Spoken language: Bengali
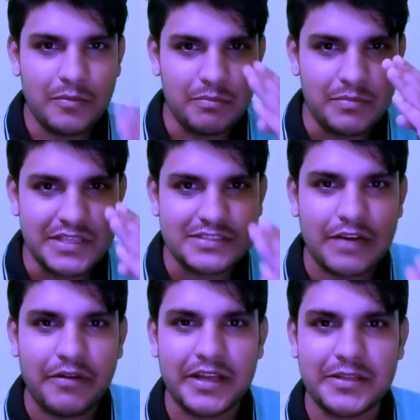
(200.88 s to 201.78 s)
মির্জা
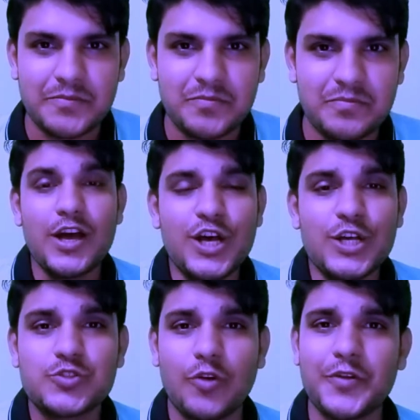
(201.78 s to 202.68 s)
ভাই
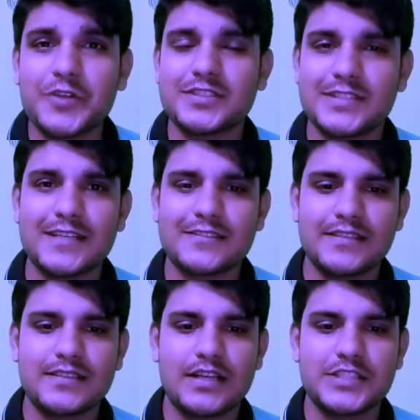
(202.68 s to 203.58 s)
সো ভিওর্স দ্যাটস
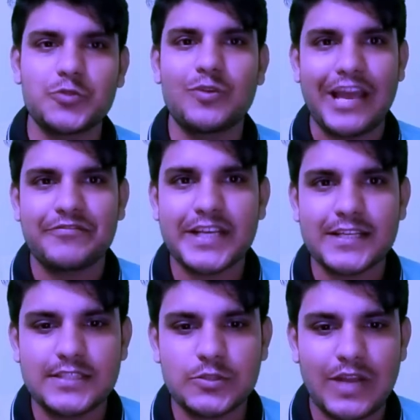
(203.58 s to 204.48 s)
ইট যেহেতু লাইভ
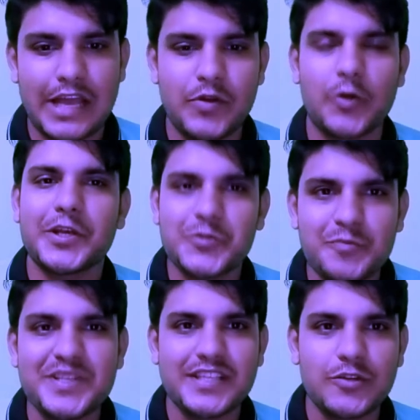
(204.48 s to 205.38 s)
দেখেছি তো লাইভে অনেক কিছু
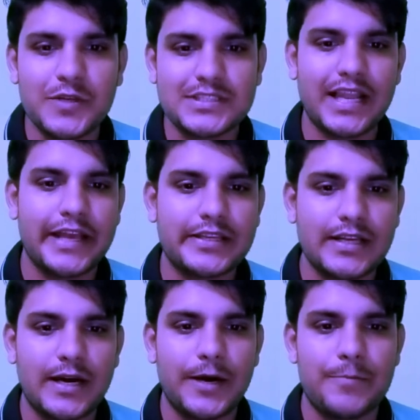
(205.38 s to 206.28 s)
মিসিং রয়েছে লাইক
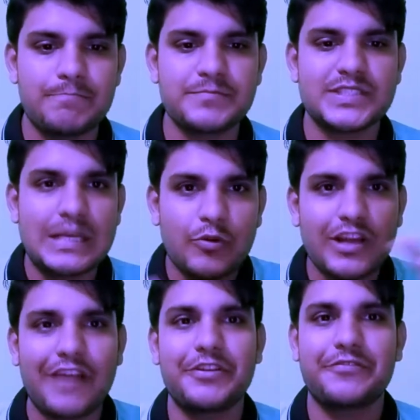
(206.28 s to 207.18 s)

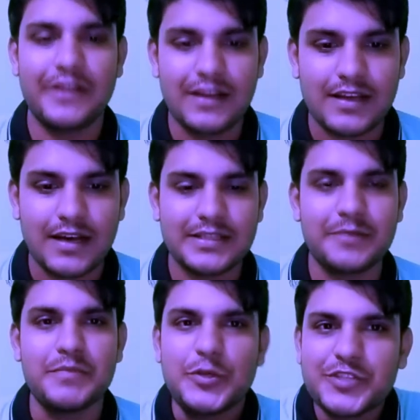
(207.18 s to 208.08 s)
সিনেমাটোগ্রাফির ফিল্ডটা দেন
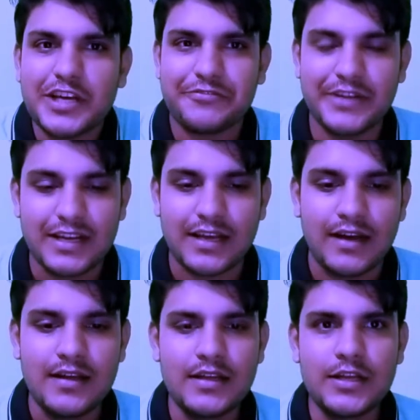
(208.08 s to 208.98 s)
মিউজিকের ফিল্ডটা
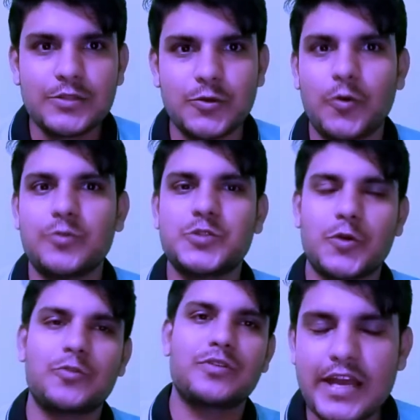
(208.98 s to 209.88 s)
তো
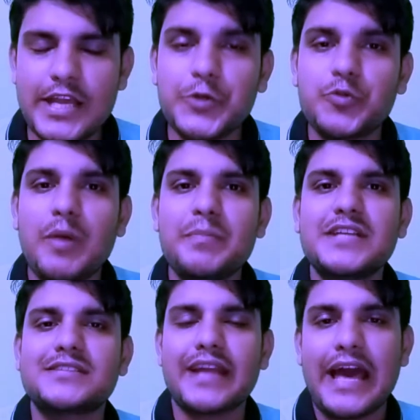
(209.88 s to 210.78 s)
যখন ইউটিউবে
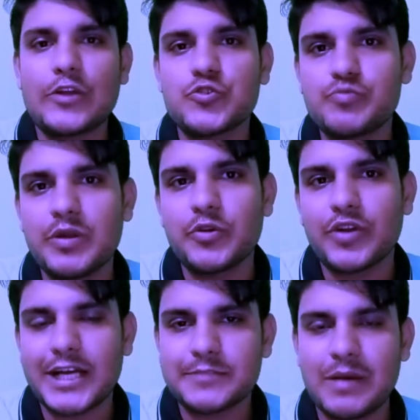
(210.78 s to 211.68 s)
মির্জার অ্যানাউন্সমেন্ট
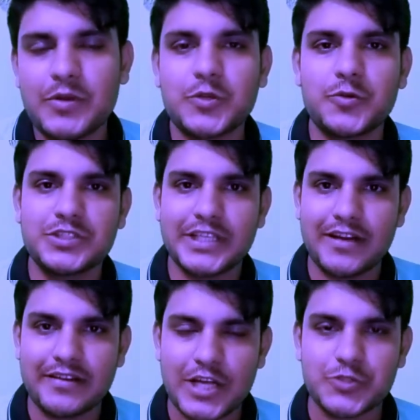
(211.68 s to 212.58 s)
ভিডিওটা আসবে আমরা তখন
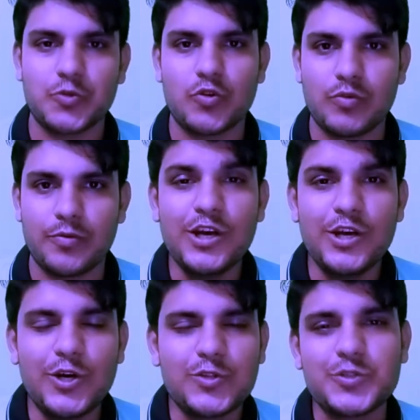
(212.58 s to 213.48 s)
সেটার রিয়াকশন করব
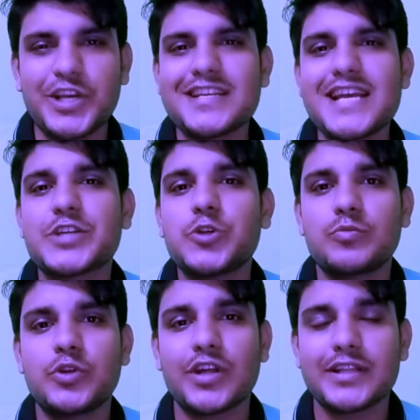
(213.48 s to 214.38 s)
তো সেই রিয়াকশন
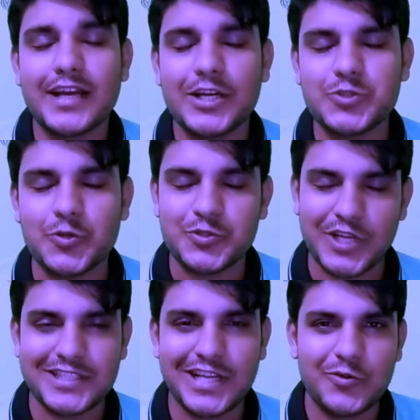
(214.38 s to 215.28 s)
ভিডিওটা দেখার জন্য
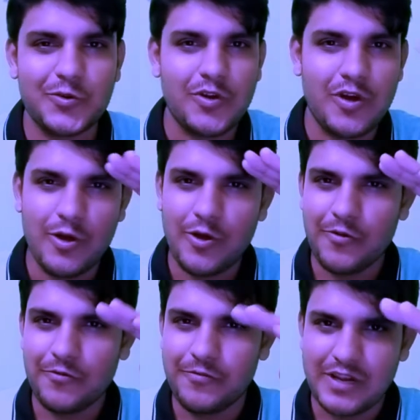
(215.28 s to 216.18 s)
সাথে থাকুন
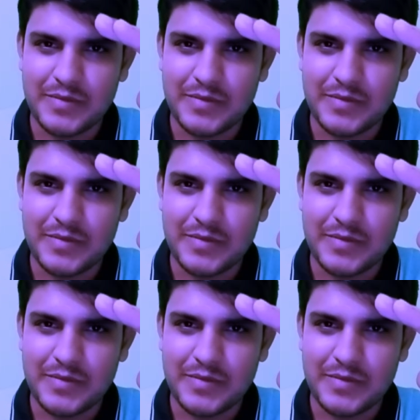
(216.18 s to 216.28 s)
ফিল্ম